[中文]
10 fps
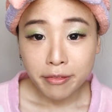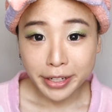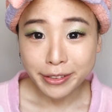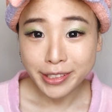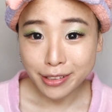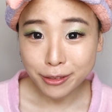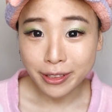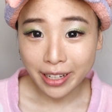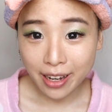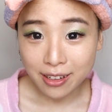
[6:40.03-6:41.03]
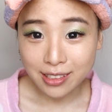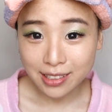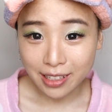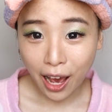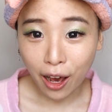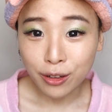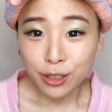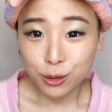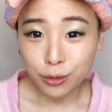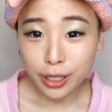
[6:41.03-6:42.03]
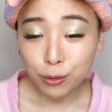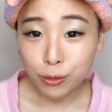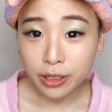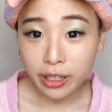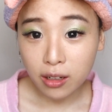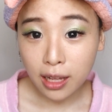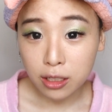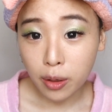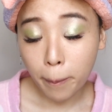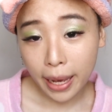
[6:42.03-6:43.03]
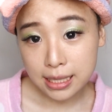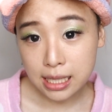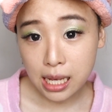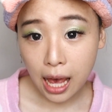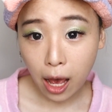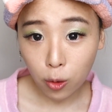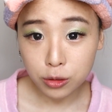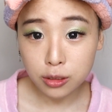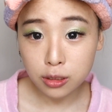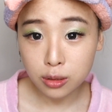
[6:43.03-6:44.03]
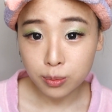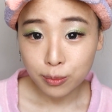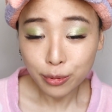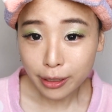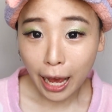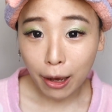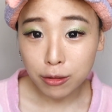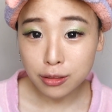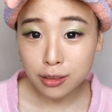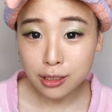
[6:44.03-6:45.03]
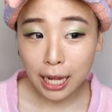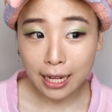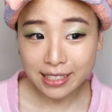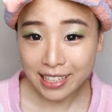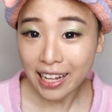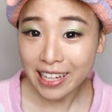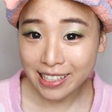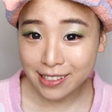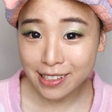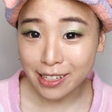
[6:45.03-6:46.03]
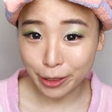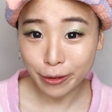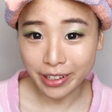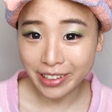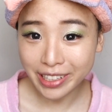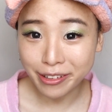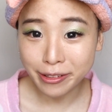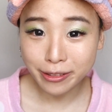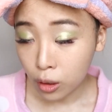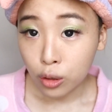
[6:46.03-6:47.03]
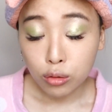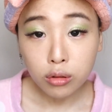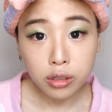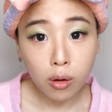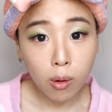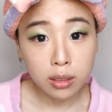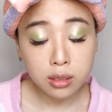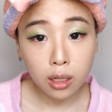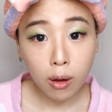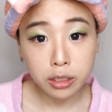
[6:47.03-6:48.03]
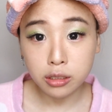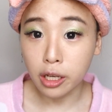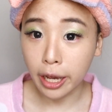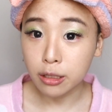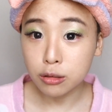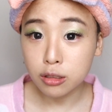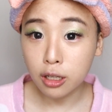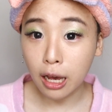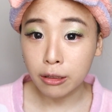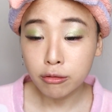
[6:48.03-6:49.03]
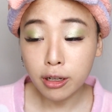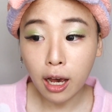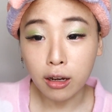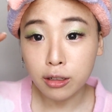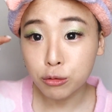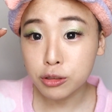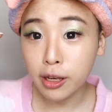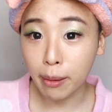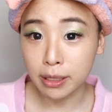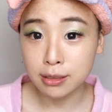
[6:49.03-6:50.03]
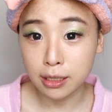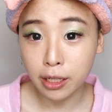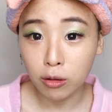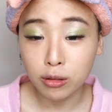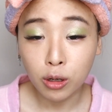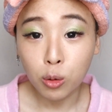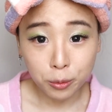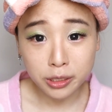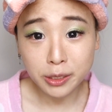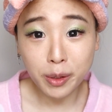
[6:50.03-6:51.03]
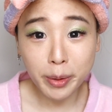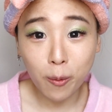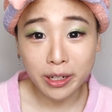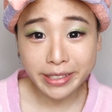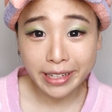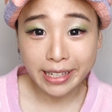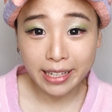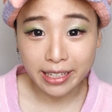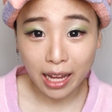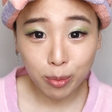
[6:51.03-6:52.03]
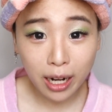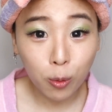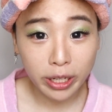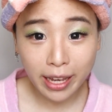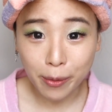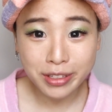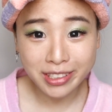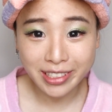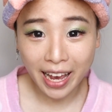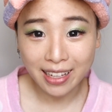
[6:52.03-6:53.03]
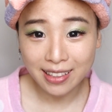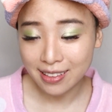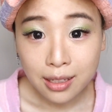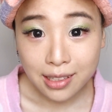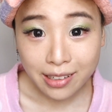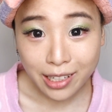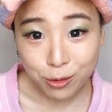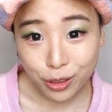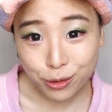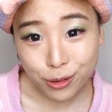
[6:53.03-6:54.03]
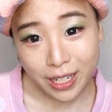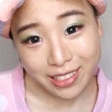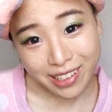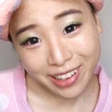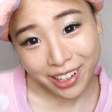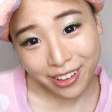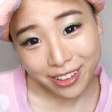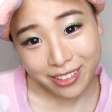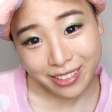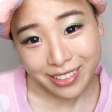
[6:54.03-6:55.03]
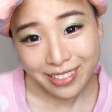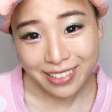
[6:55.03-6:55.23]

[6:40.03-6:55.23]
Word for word: 粉红色是我的个人喜好，所以如果你要打成白色啊，或是不打，或是打其他的颜色也都可以哦。如果你有黄色的话，其实也可以试试看，因为刚好跟绿色还蛮协调的。我是因为没有黄色的眼影嘛，不然我应该也会试试看。这样眼妆就完成喽。